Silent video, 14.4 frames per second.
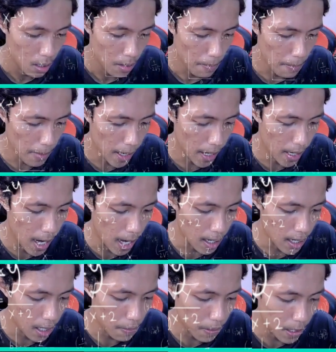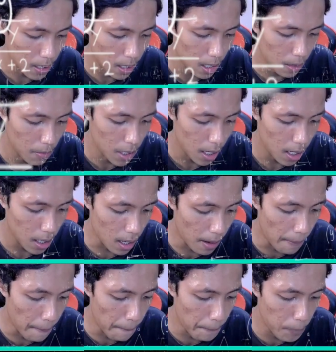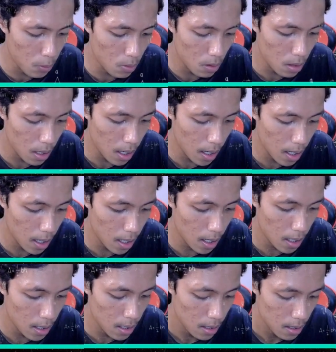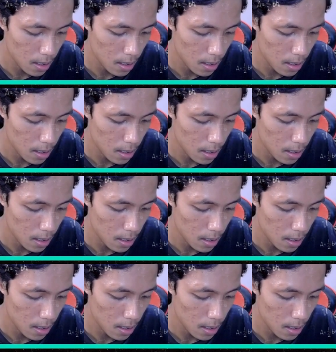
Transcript: Mega Knight pastinya yang bisa ampuk kan